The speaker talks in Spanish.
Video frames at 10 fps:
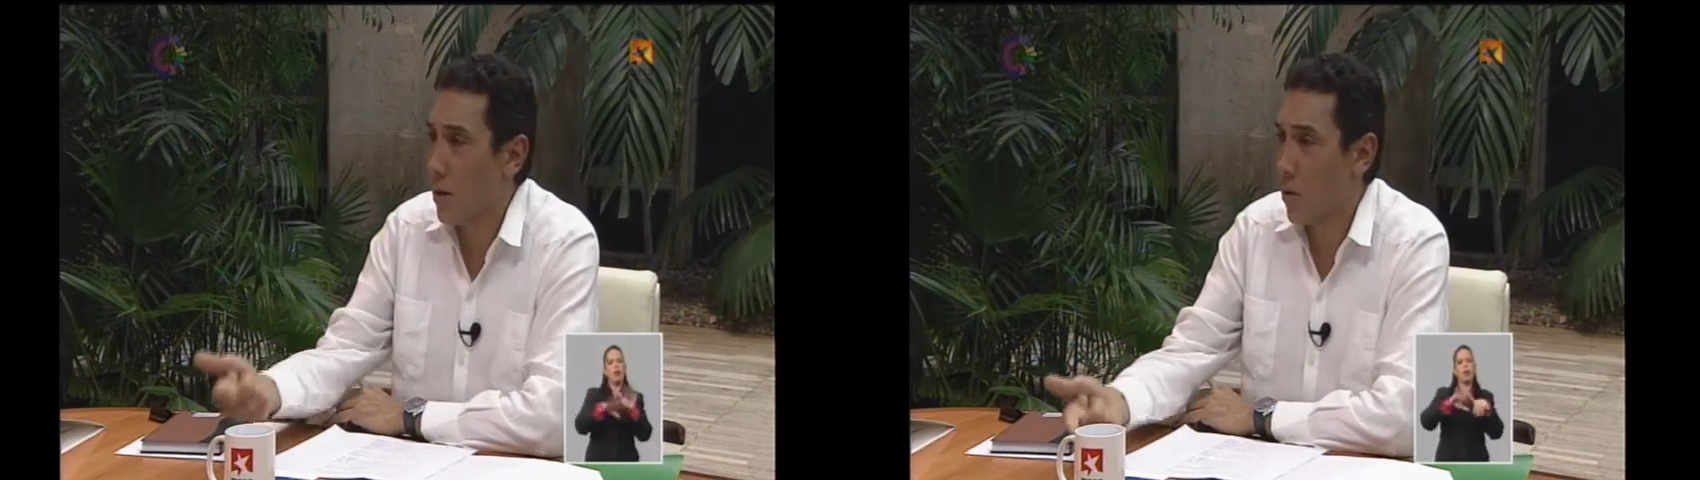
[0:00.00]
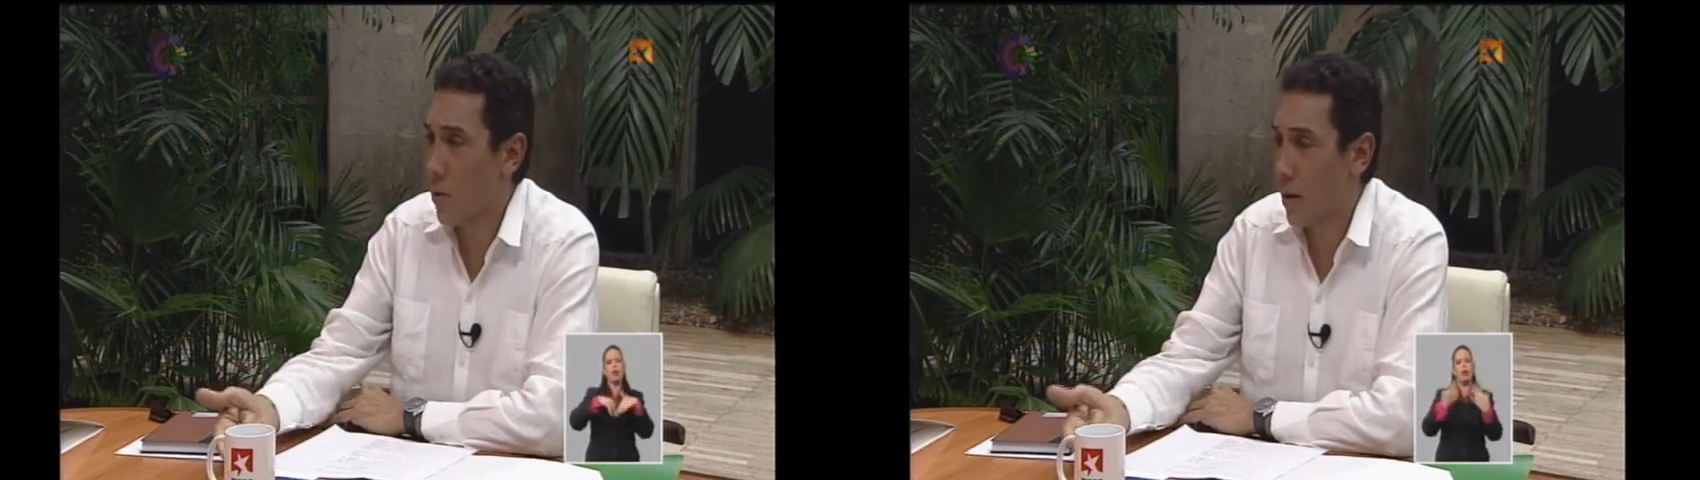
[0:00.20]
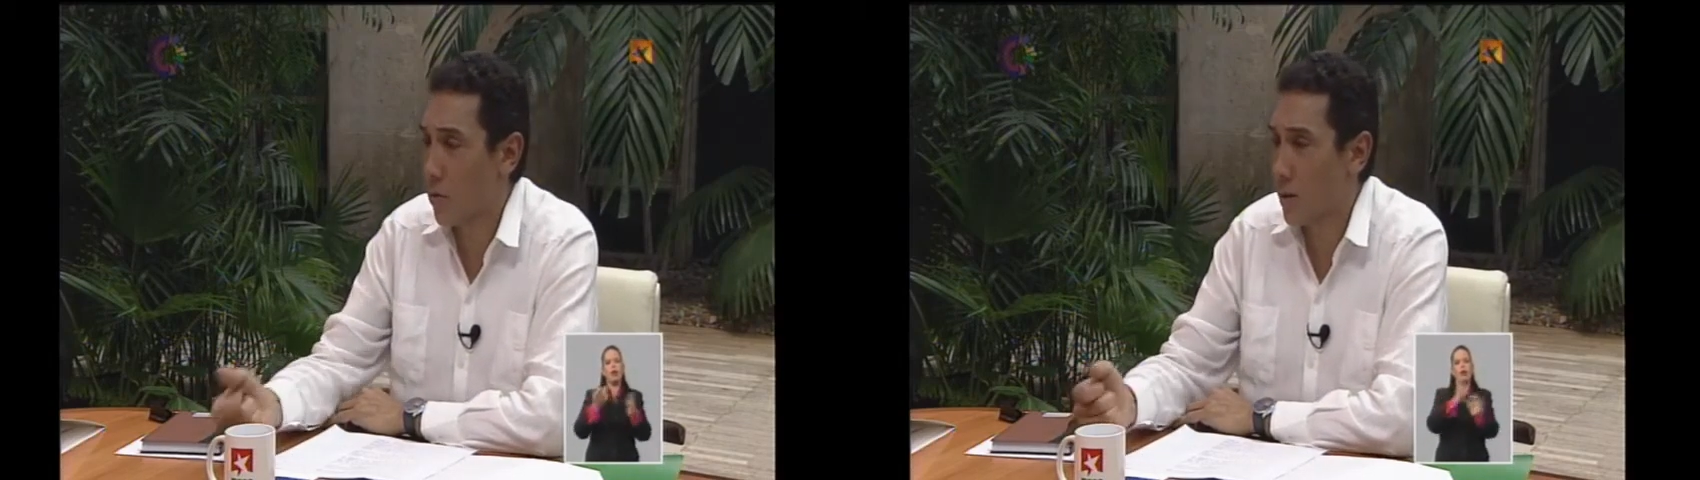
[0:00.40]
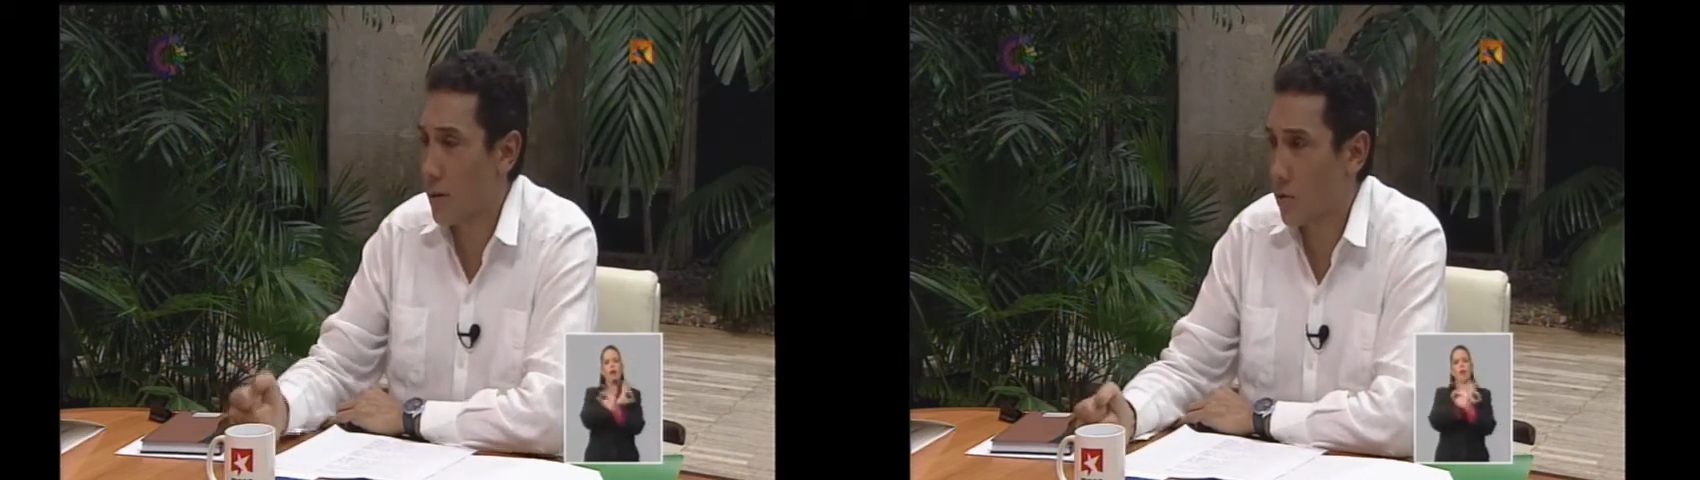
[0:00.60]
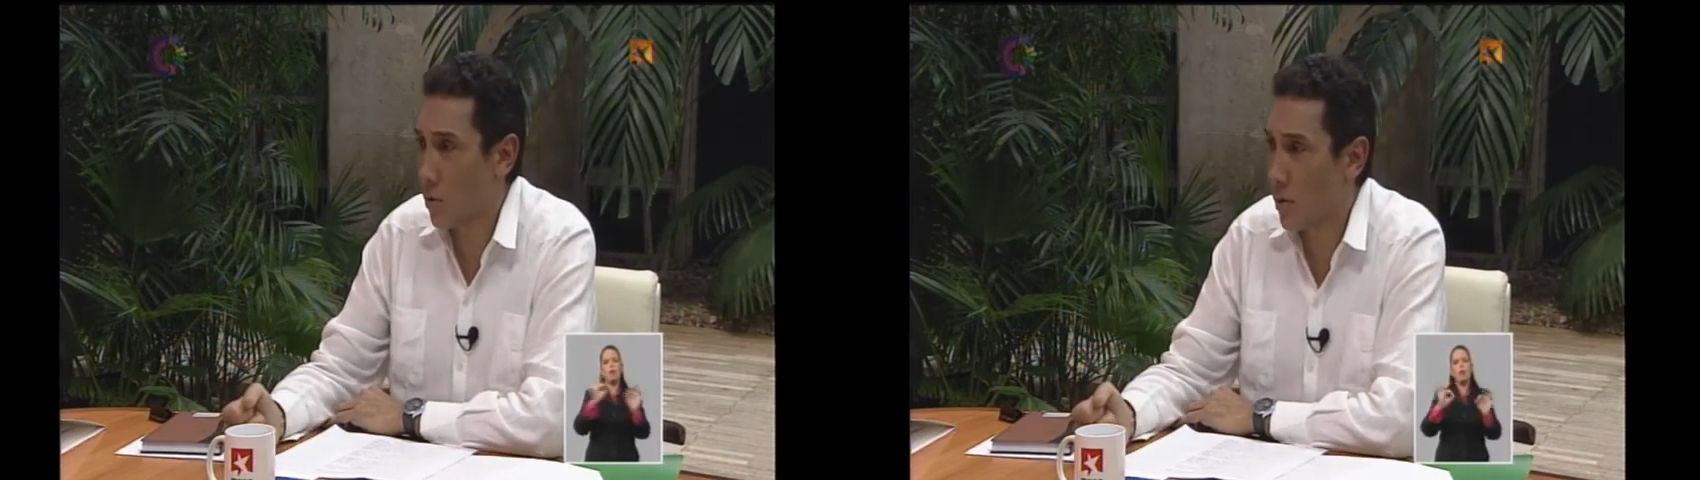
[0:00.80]
con la
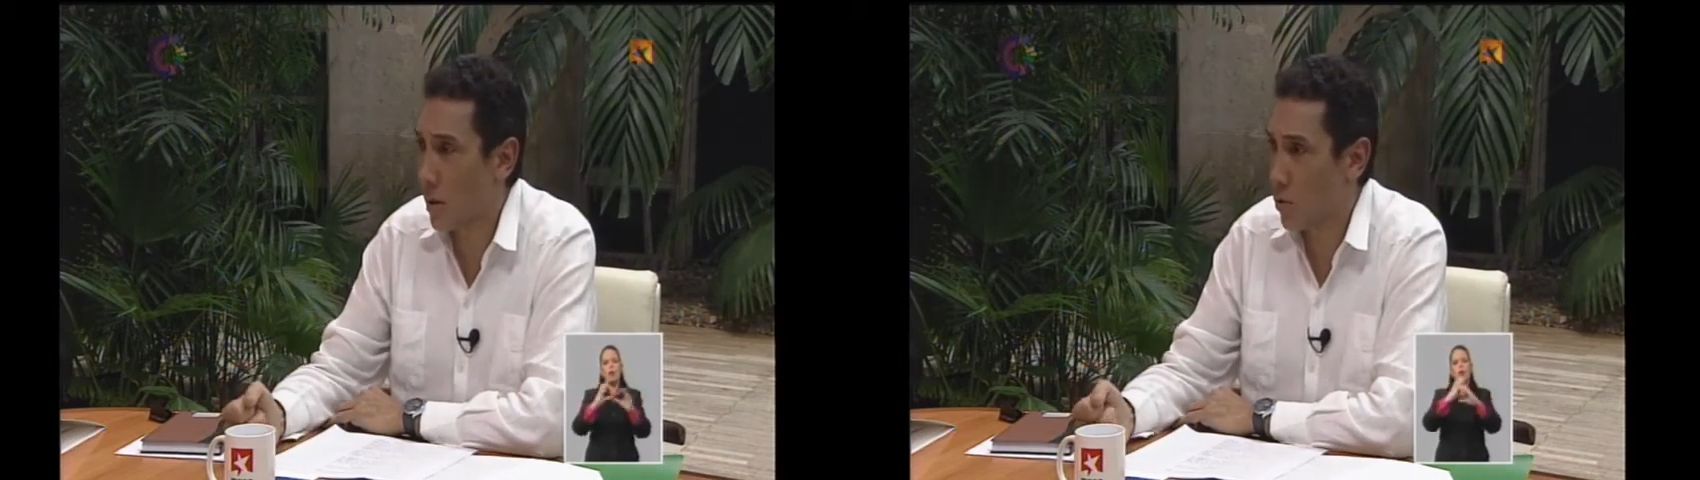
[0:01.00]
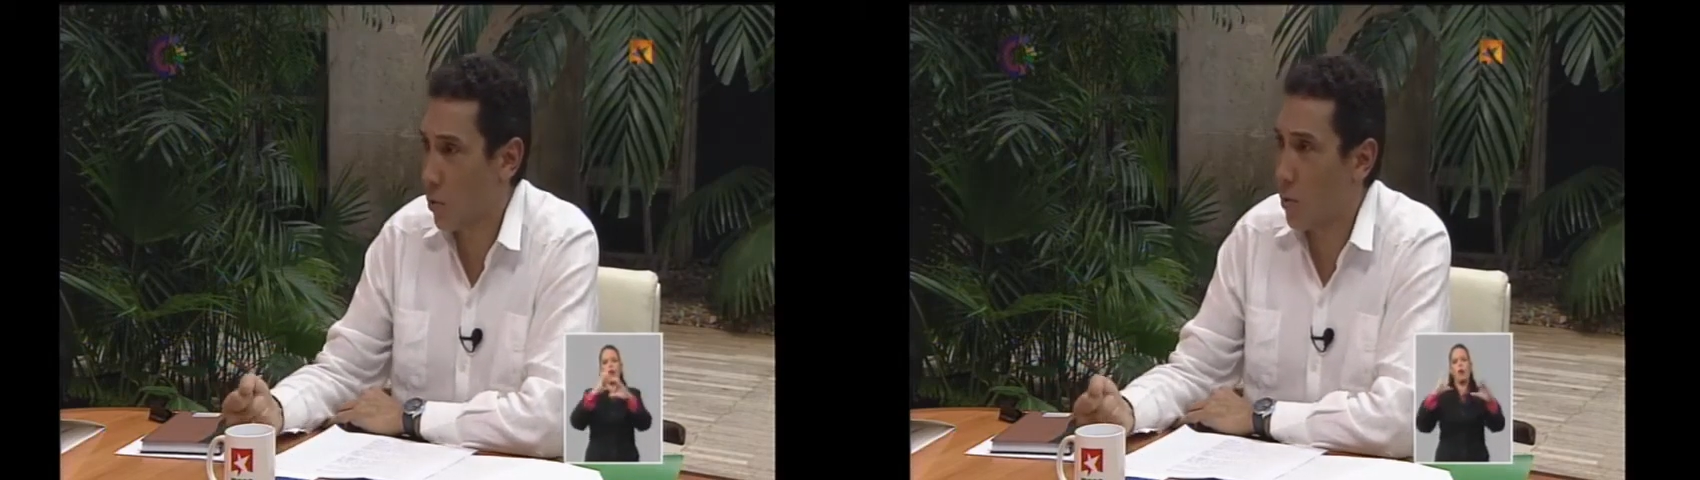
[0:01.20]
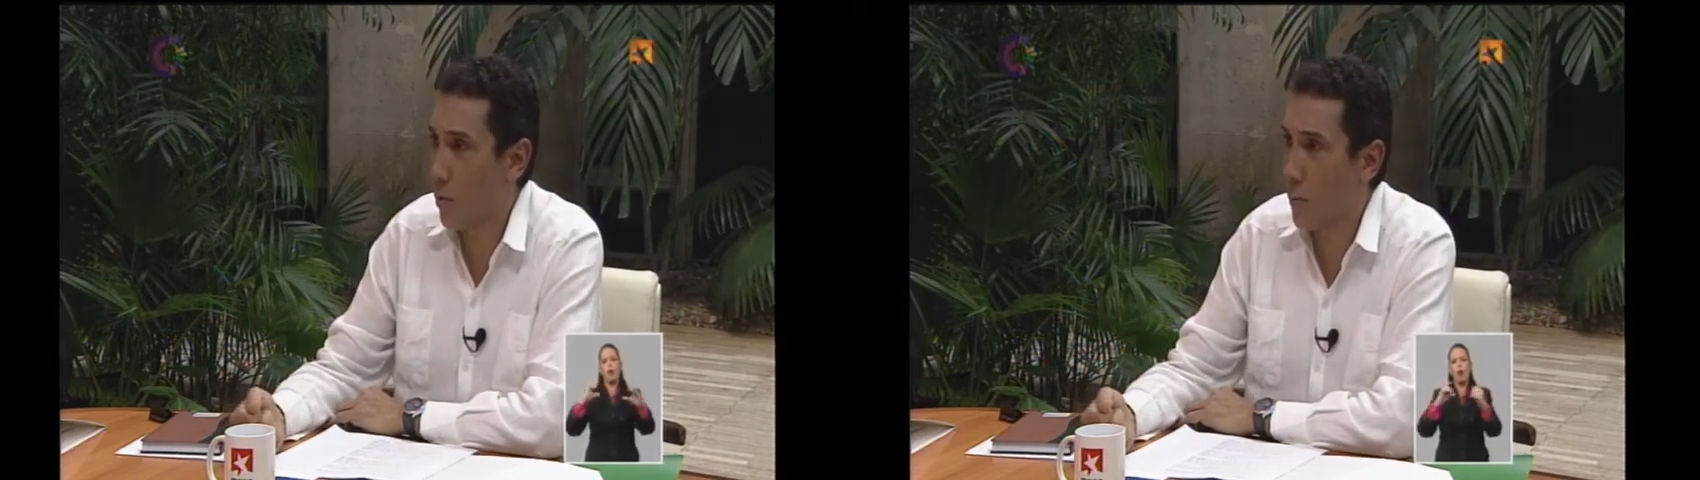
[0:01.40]
utilización de nasobuco